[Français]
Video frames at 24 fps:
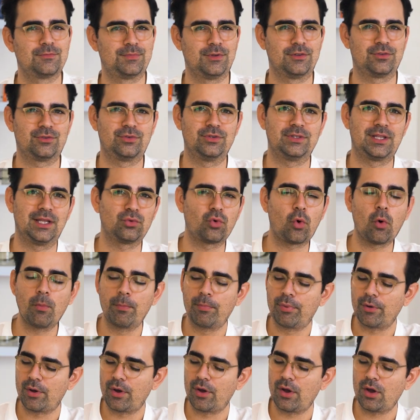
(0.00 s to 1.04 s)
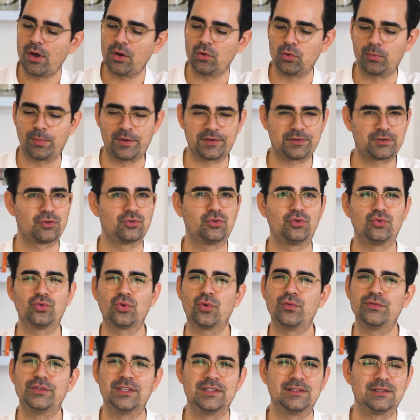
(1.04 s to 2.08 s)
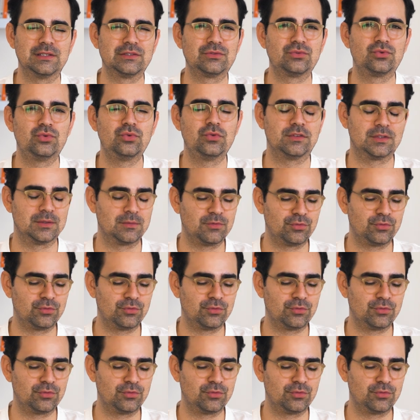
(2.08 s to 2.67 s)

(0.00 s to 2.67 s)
parce que tu as trop peur ou parce que tu trouves des excuses,